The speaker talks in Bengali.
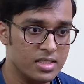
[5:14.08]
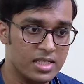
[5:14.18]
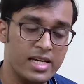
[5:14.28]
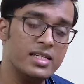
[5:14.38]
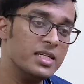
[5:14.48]

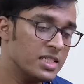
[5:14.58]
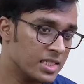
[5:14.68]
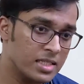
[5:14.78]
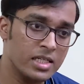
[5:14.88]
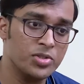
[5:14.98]
সেই
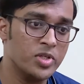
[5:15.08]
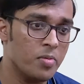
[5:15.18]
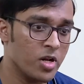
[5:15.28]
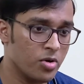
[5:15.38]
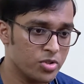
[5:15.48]
জিনিসটার দিকে যদি
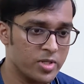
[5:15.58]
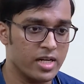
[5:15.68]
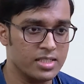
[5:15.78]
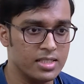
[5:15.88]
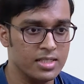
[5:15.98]
আমরা নজর
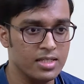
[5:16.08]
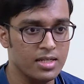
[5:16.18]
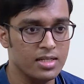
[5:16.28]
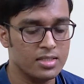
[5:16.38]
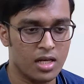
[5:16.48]
রাখি
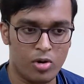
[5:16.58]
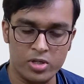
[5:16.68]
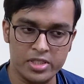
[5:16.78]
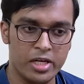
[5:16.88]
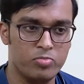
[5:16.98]

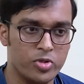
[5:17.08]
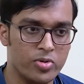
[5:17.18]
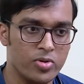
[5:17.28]
তাহলে দেখব